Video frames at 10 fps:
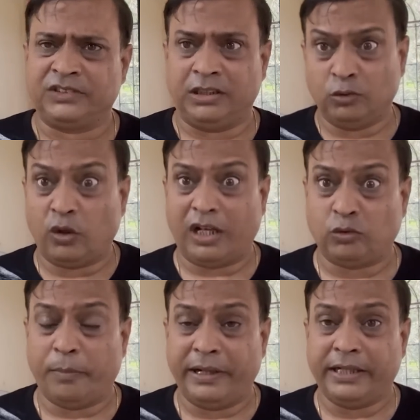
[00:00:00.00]
हिंदू राष्ट्र
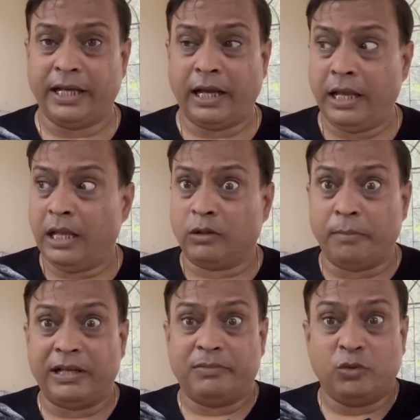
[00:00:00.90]
तो बन गया तो
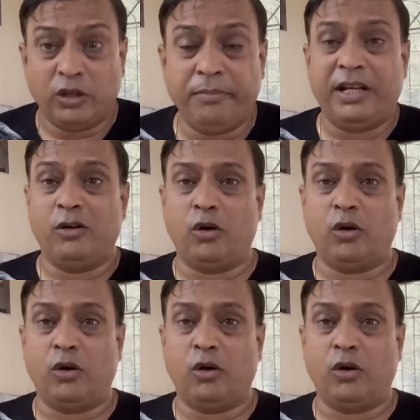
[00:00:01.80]
मजबूरी में इन